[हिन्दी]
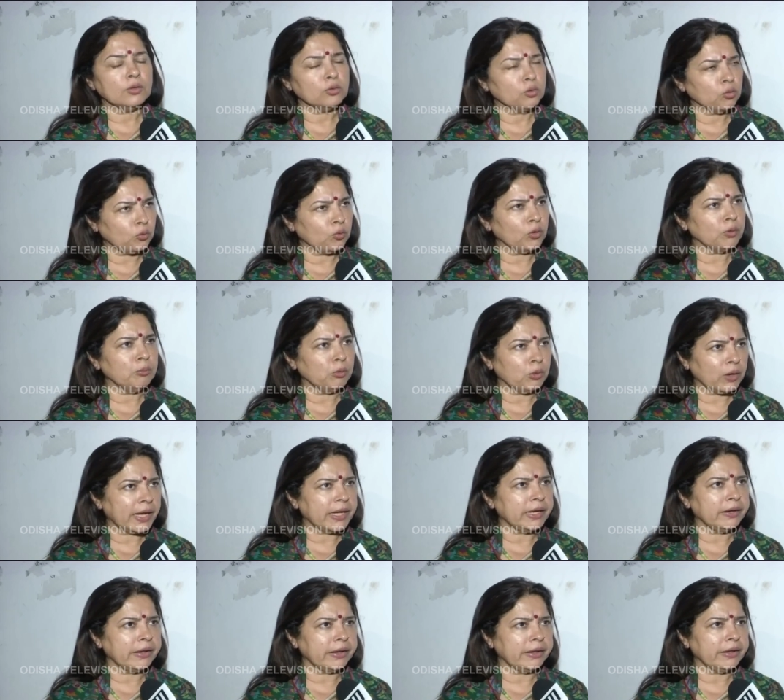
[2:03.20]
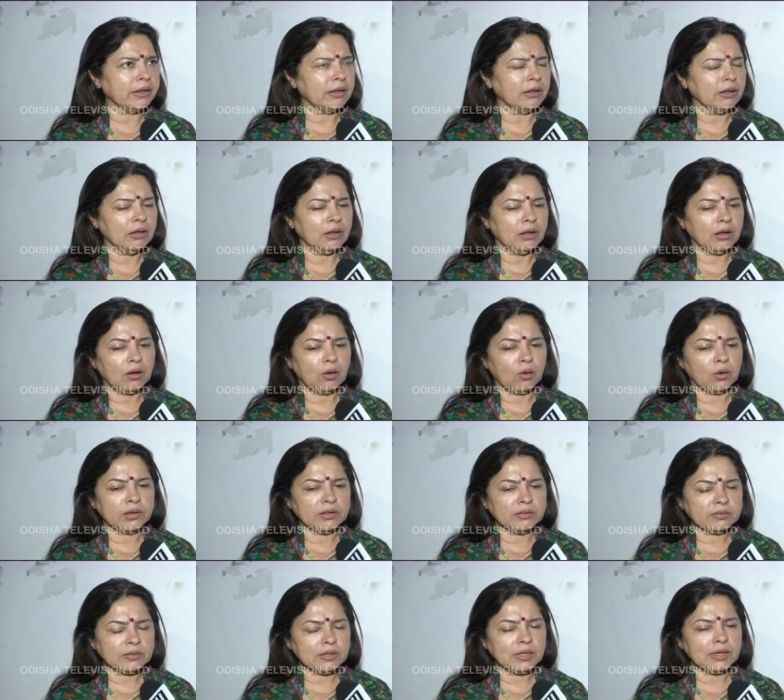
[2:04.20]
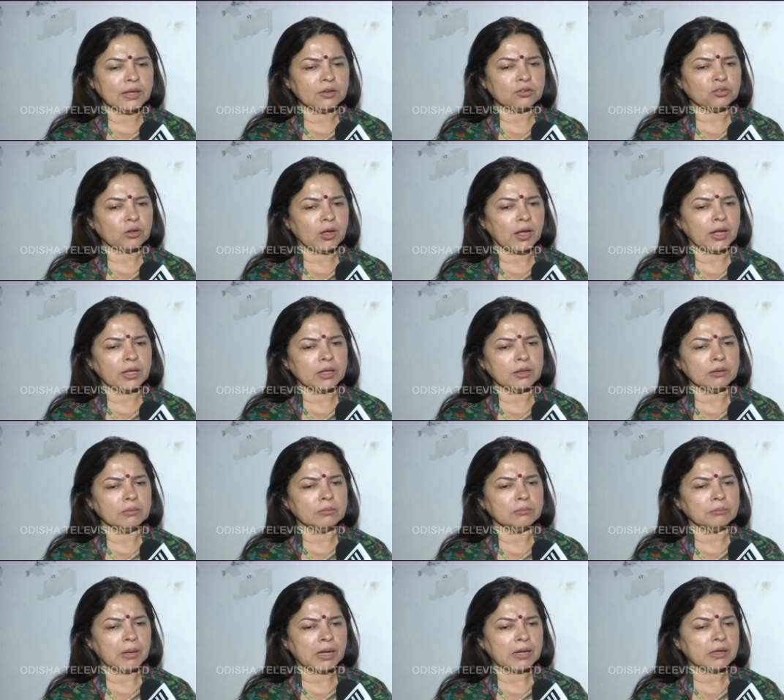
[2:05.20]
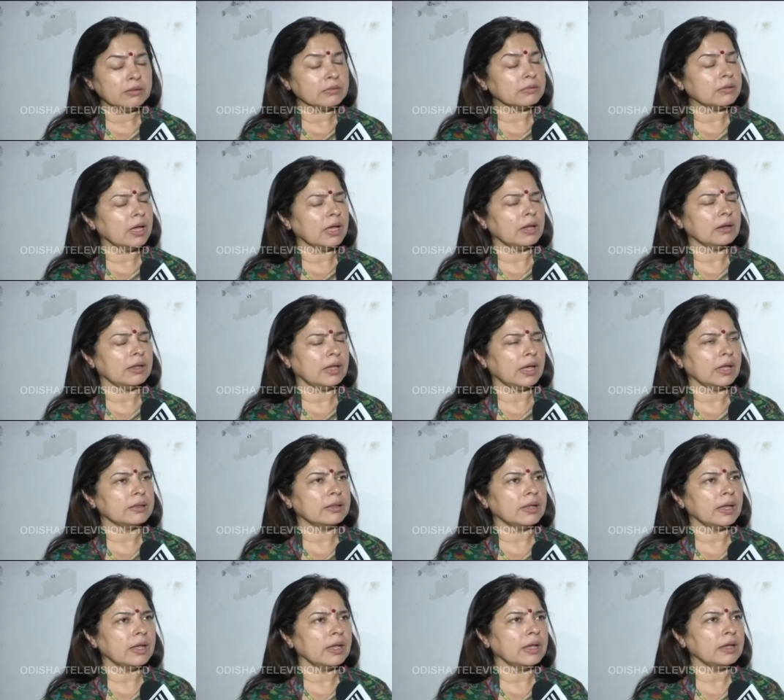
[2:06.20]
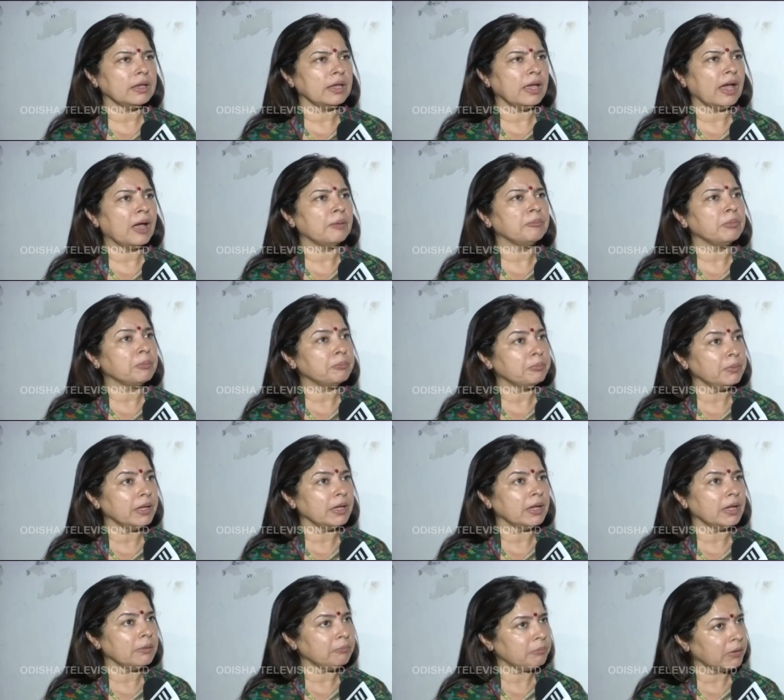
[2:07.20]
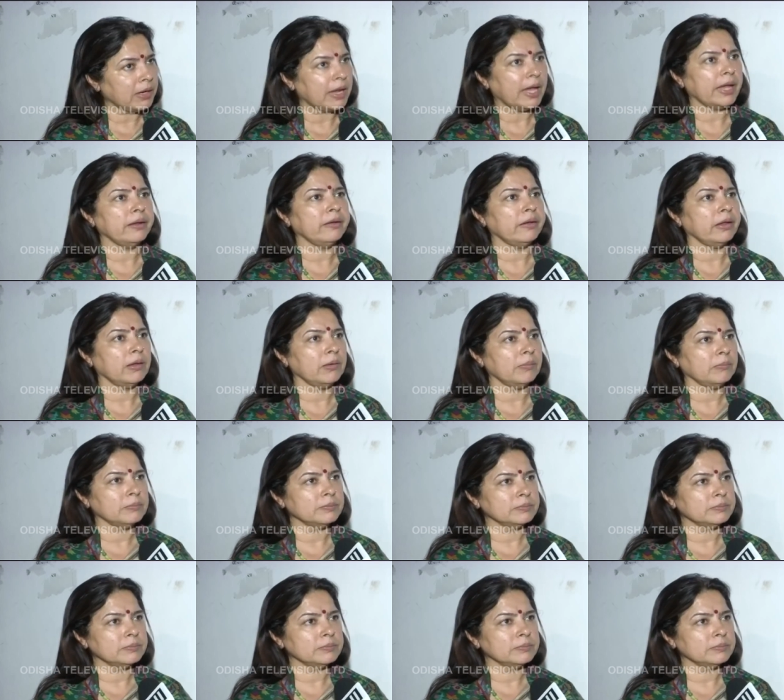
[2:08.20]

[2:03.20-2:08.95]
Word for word: तो कोई बुराई नहीं और इसीलिए शायद पाकिस्तान कहता है कि आप अपने हैं पराए नहीं